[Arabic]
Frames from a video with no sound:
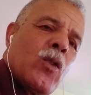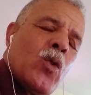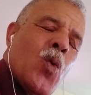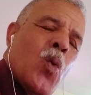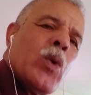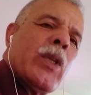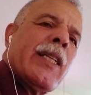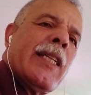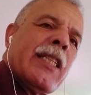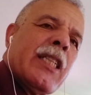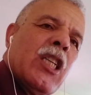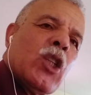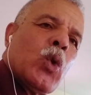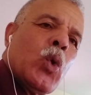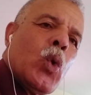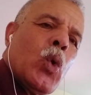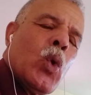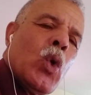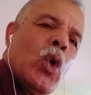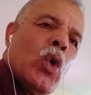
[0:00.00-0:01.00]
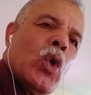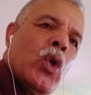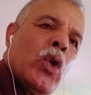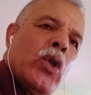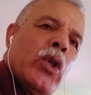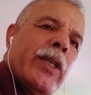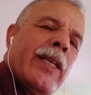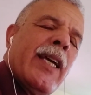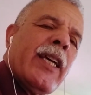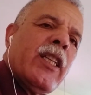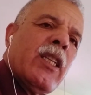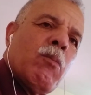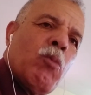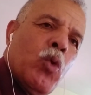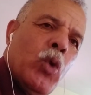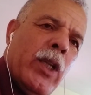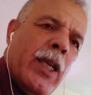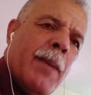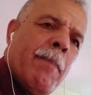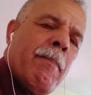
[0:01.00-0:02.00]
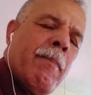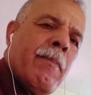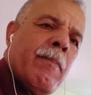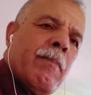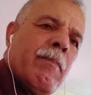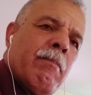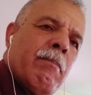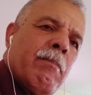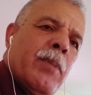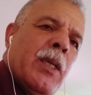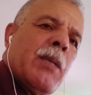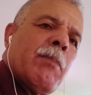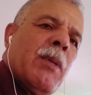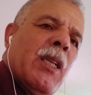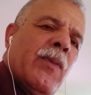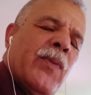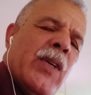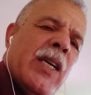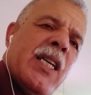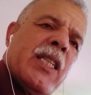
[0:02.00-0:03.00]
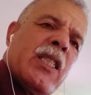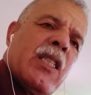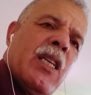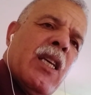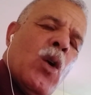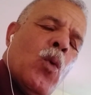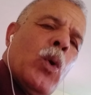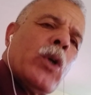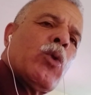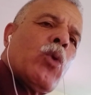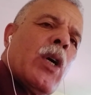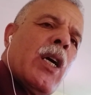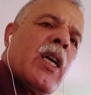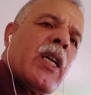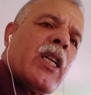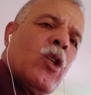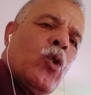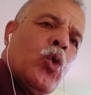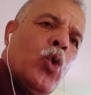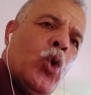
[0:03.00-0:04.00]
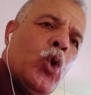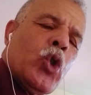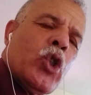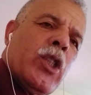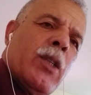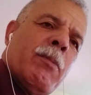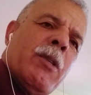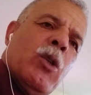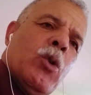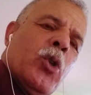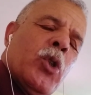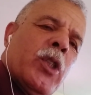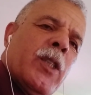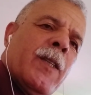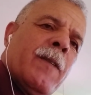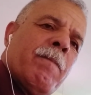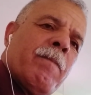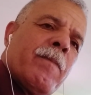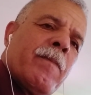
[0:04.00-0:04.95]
هو اللي لقيتو يعني ملم بالملفات ويقارع الحجة بالحجة